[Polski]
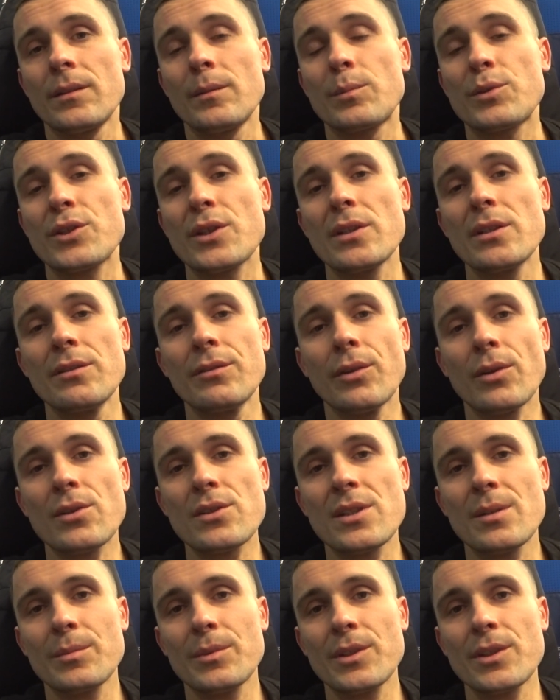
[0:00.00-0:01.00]
przed
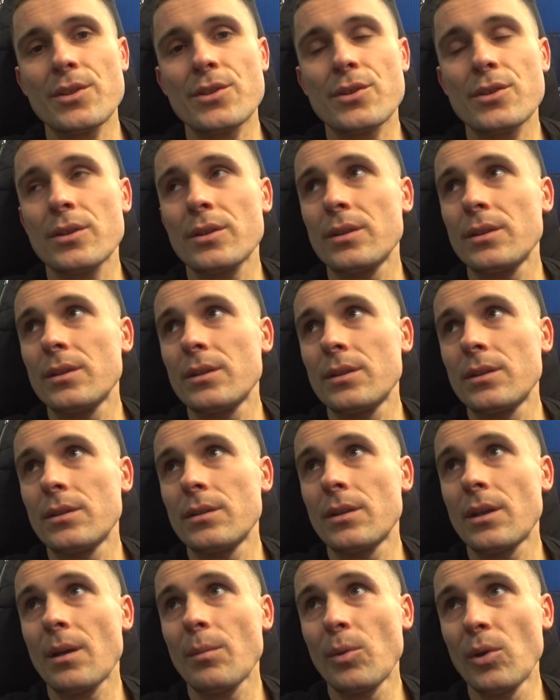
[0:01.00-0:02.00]
dworcem też
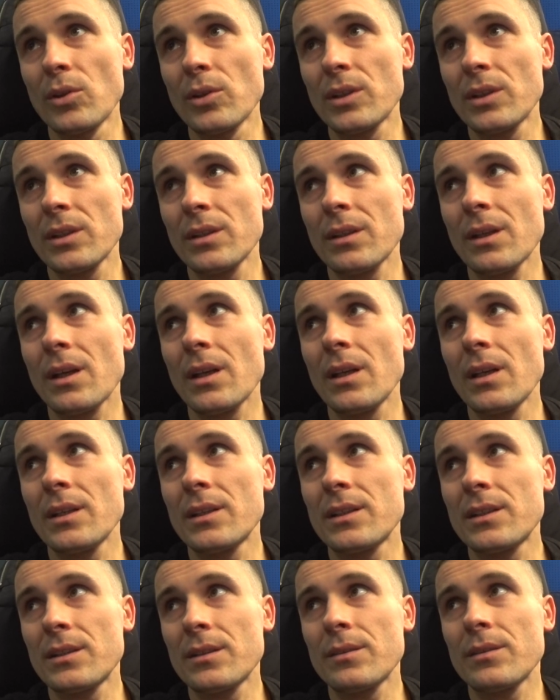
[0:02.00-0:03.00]
remonty, ale
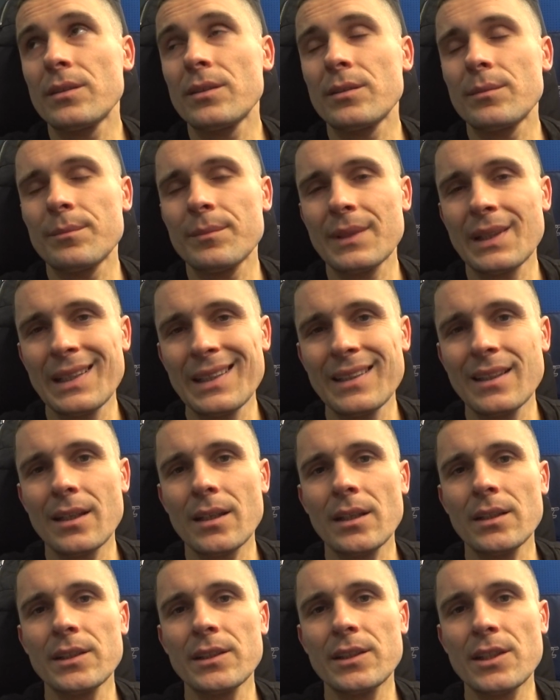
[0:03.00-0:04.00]

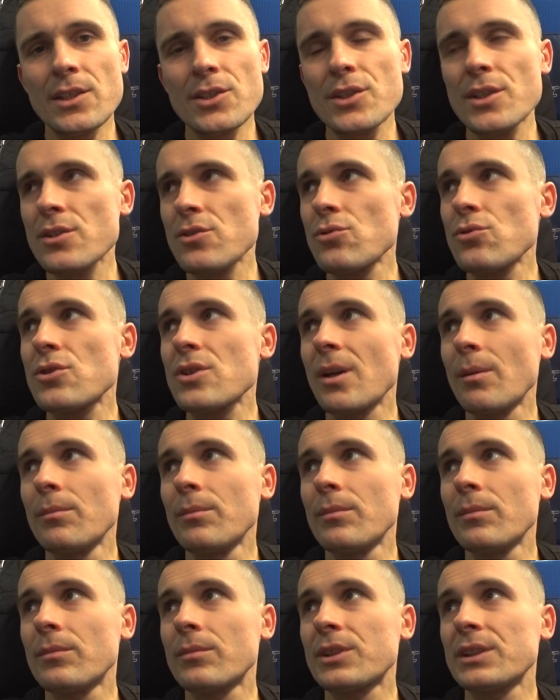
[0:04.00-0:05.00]
generalnie też jest już tam
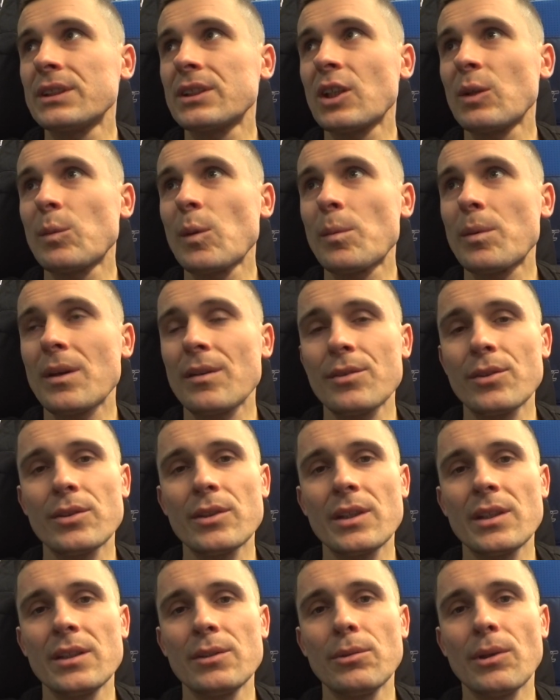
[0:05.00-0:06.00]
wszystko
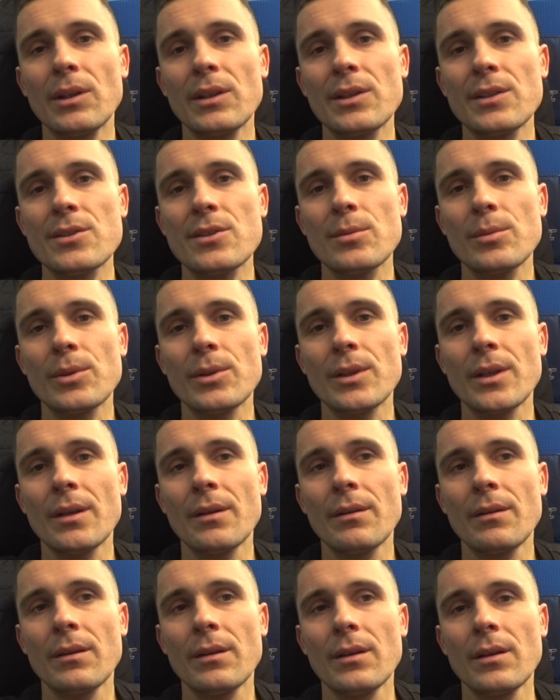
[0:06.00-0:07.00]
poprawione i ładnie zrobione.
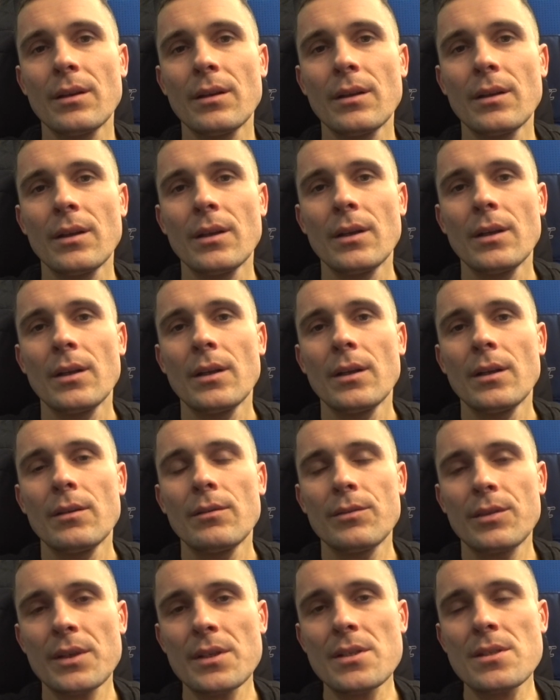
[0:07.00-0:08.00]

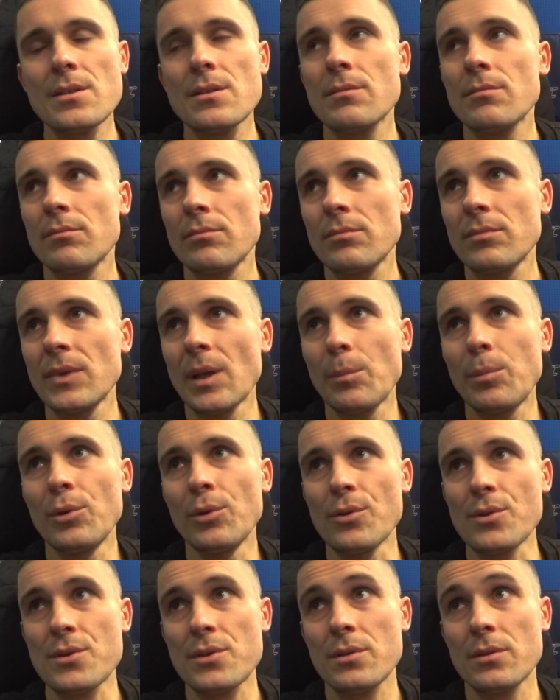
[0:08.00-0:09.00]
Więc na
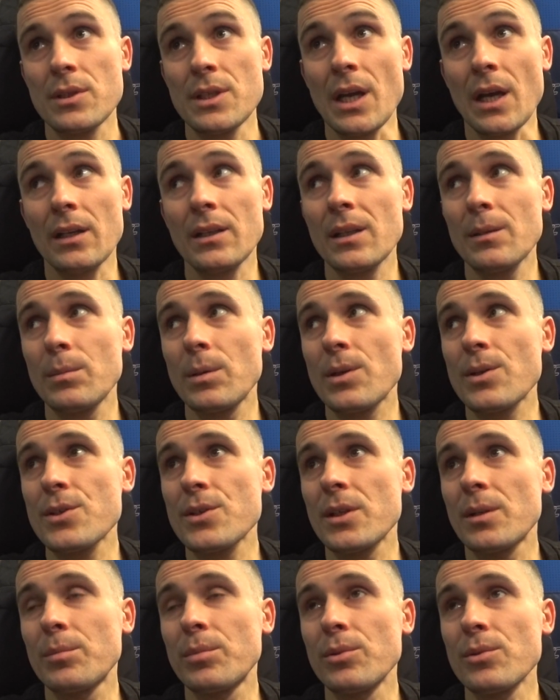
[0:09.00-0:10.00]
plus, jak najbardziej
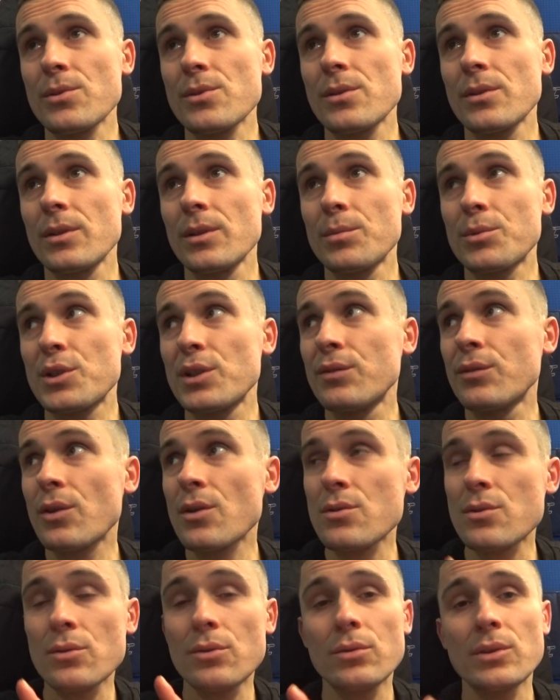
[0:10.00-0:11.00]
na plus. Przy
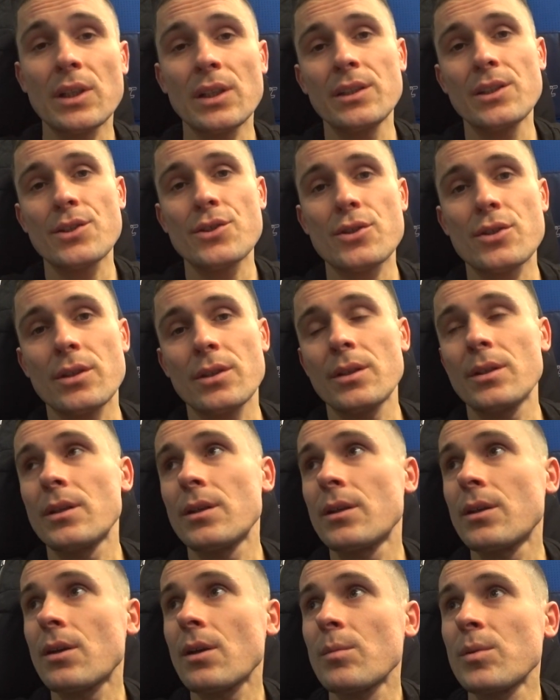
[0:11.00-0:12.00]
dworcu tutaj też e,
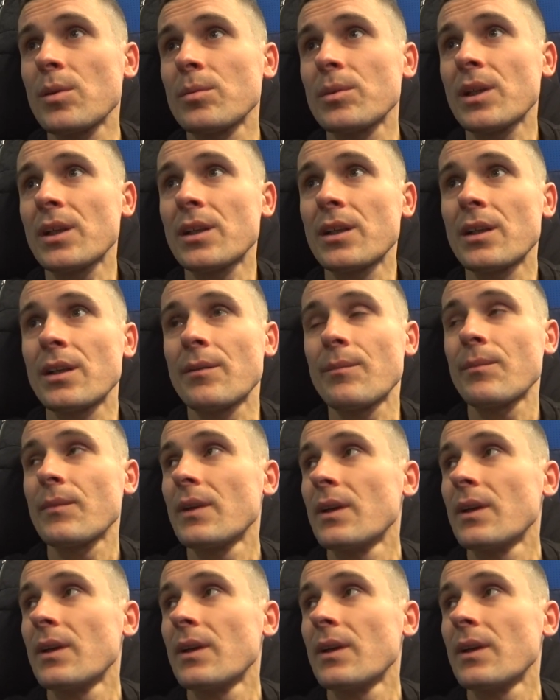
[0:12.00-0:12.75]
robią takie,